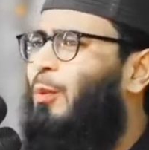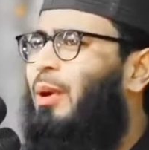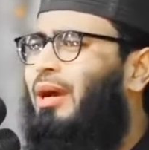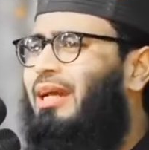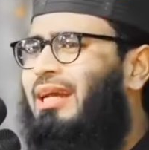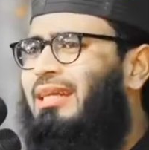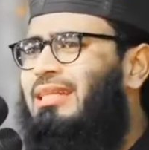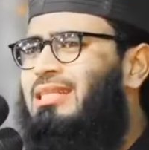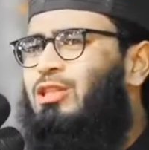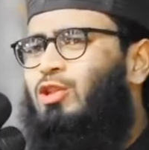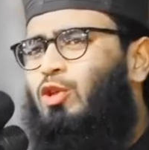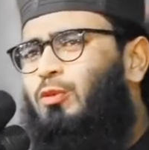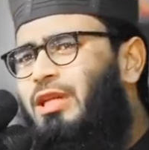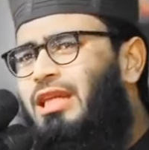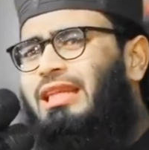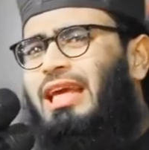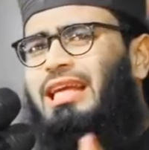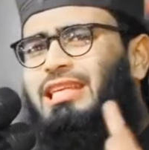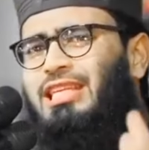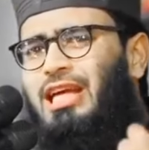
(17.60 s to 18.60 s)
তোমাকে দিতে তুমি
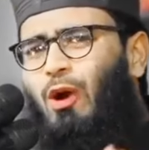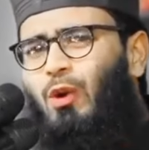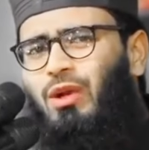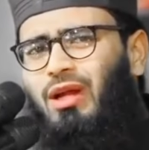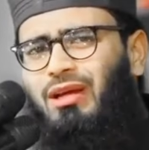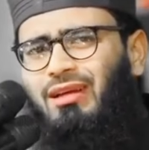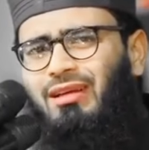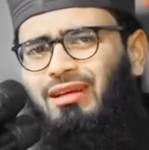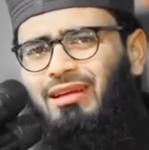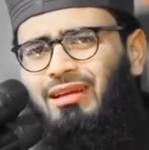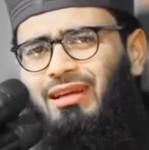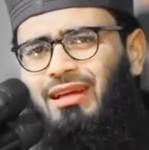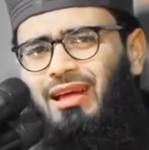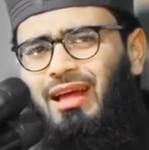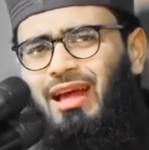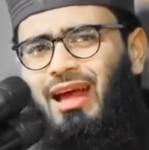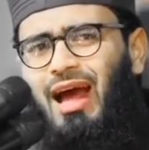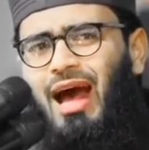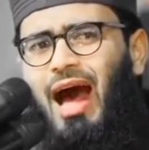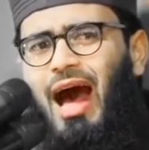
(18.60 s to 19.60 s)
নিতেই চাও না
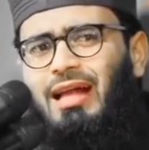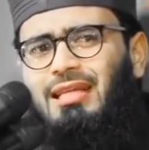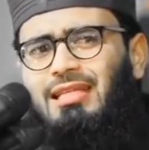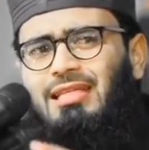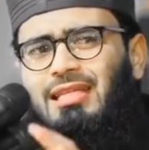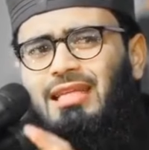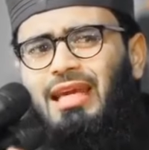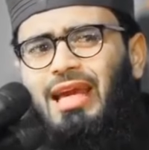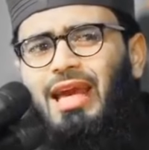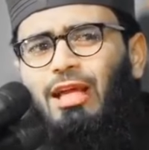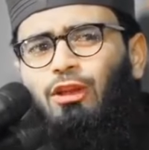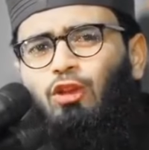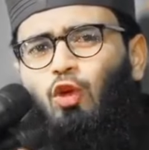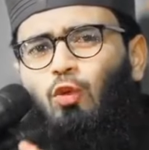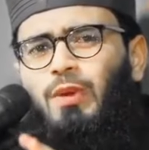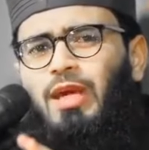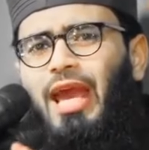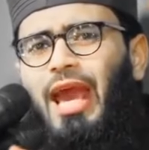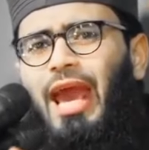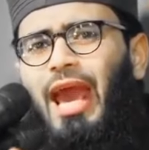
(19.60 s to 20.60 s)
আজকে
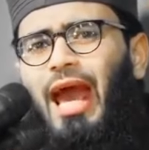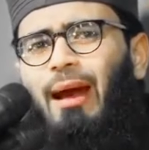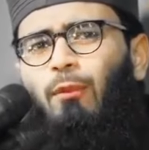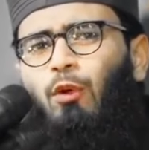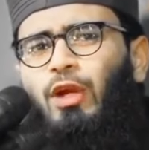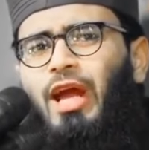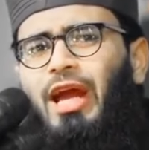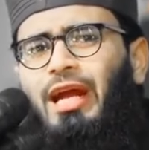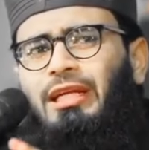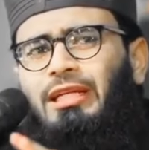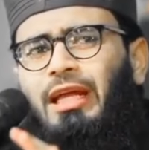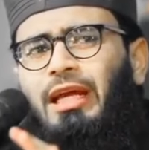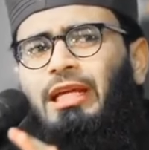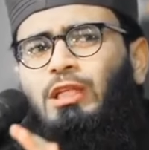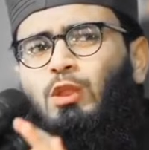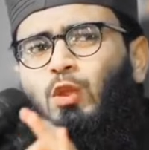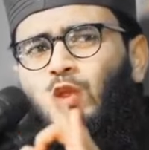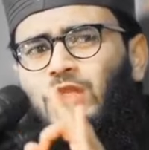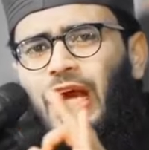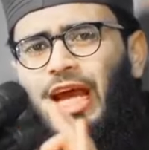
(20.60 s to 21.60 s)
তুমি এমন একটা
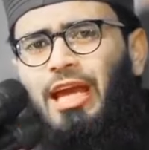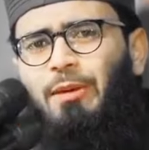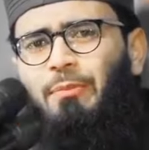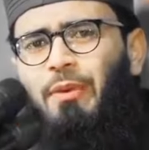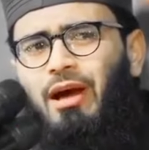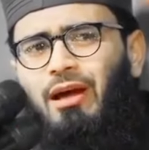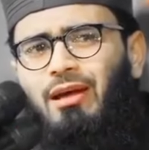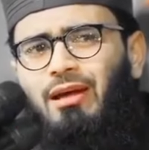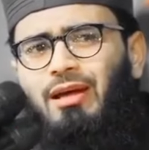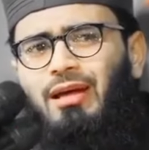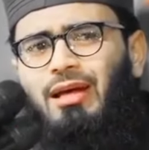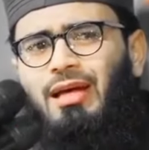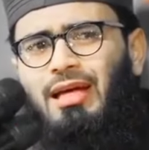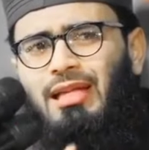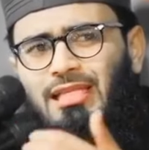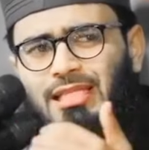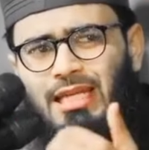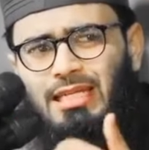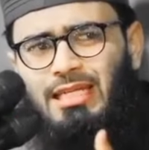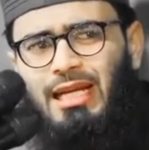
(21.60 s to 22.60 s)
কিছু চাইবা
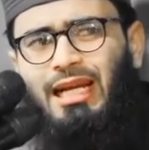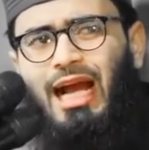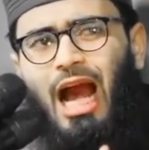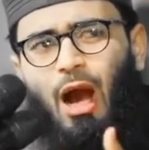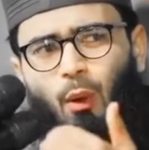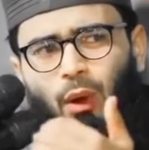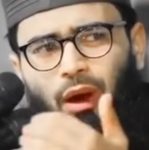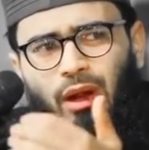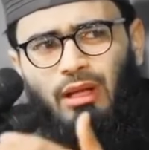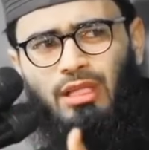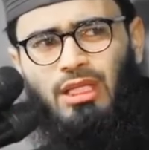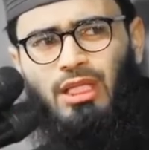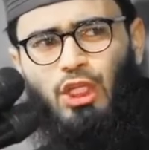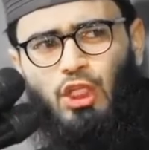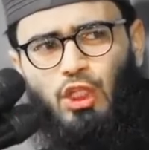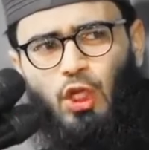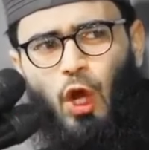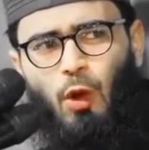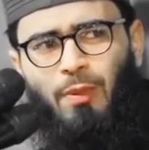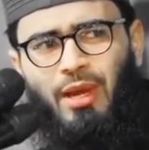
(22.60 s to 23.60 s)
যেটা খাওয়ার
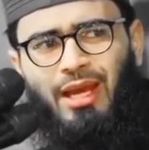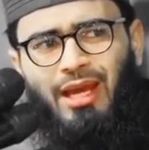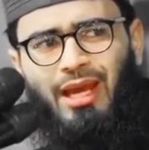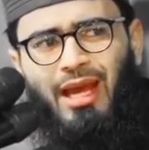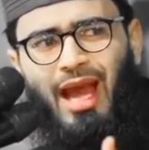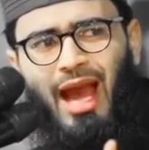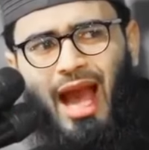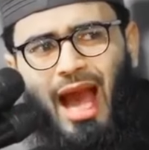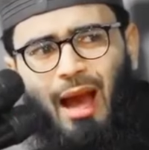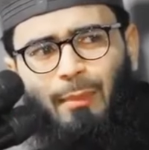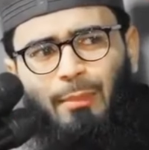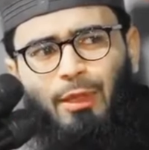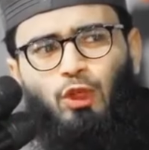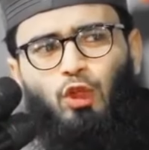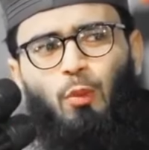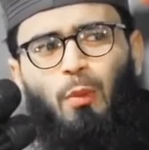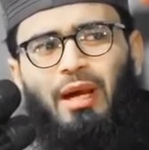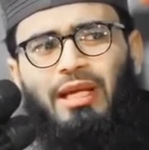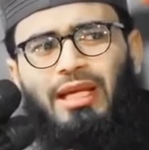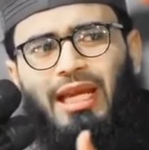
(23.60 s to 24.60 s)
জিনিস হবে আমি
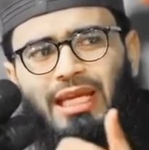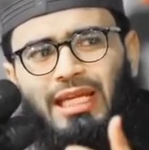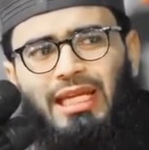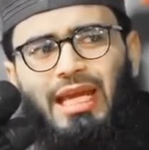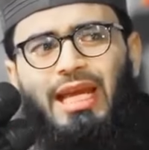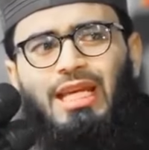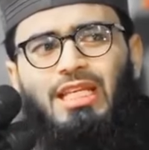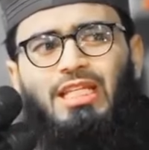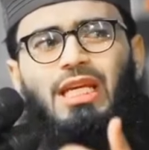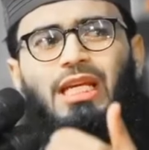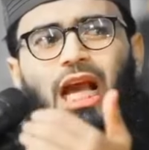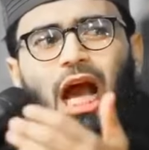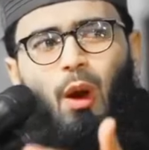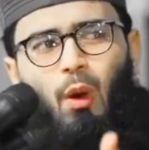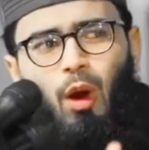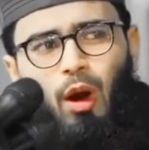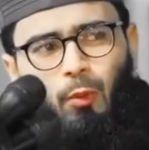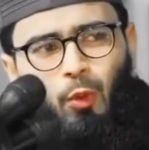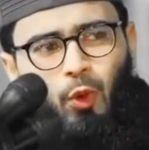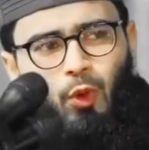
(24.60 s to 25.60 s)
তোমাকে নিয়ে এসে
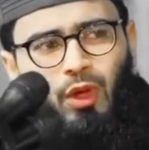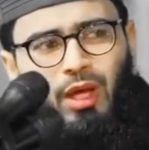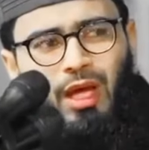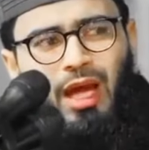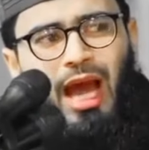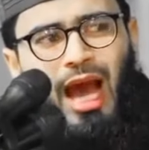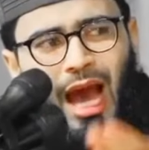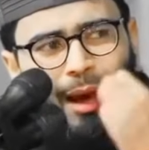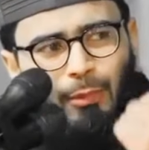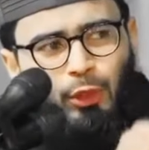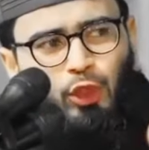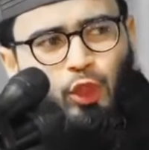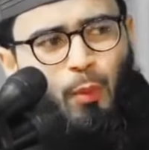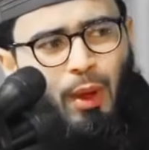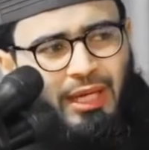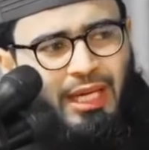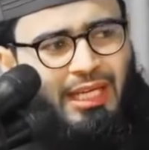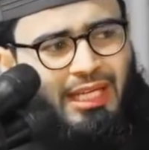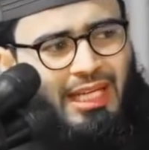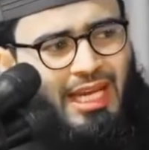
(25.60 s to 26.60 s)
খাওয়াবো আমি
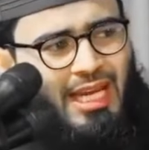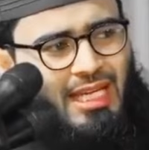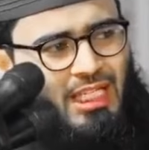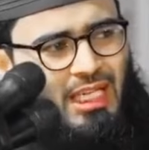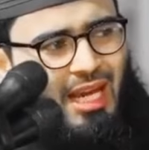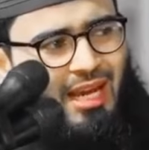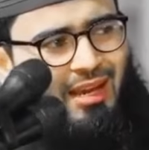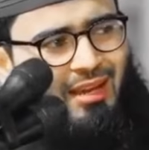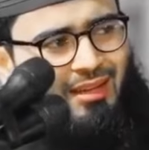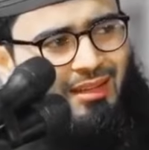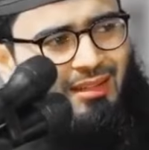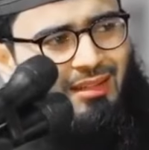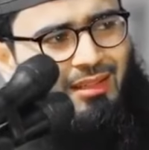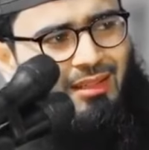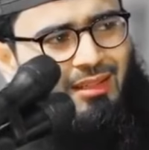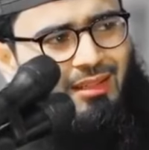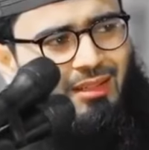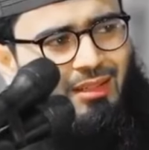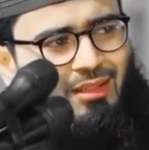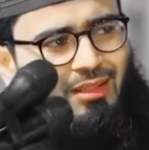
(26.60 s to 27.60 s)
তোমাকে নিয়ে এসে
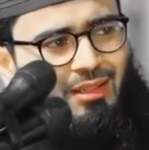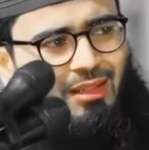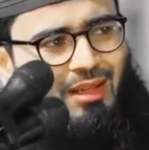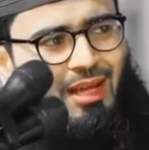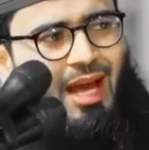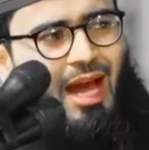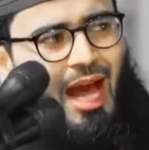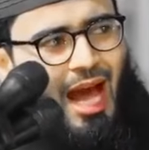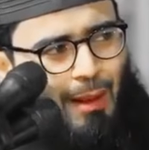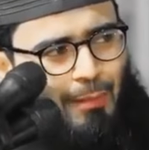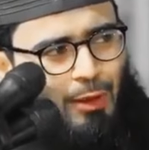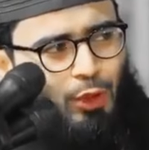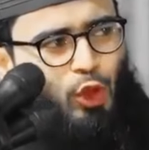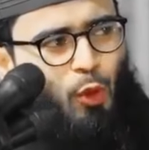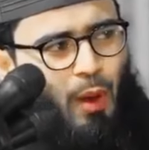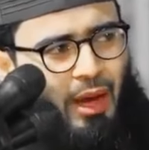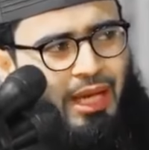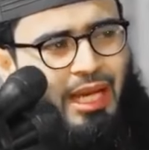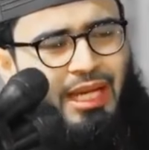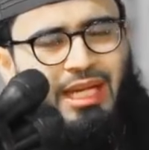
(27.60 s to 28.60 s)
আমি
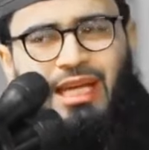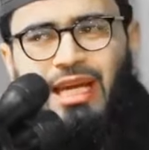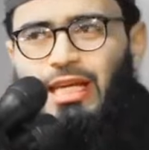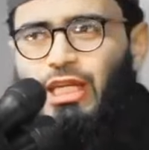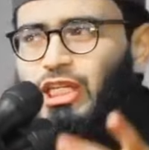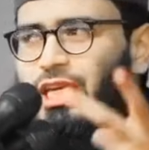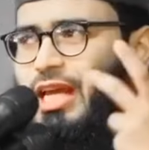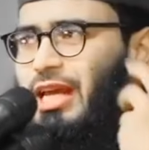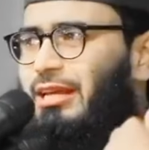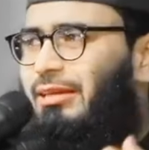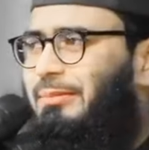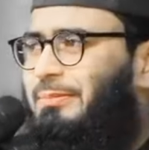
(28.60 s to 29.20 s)
তোমাকে নিয়ে এসে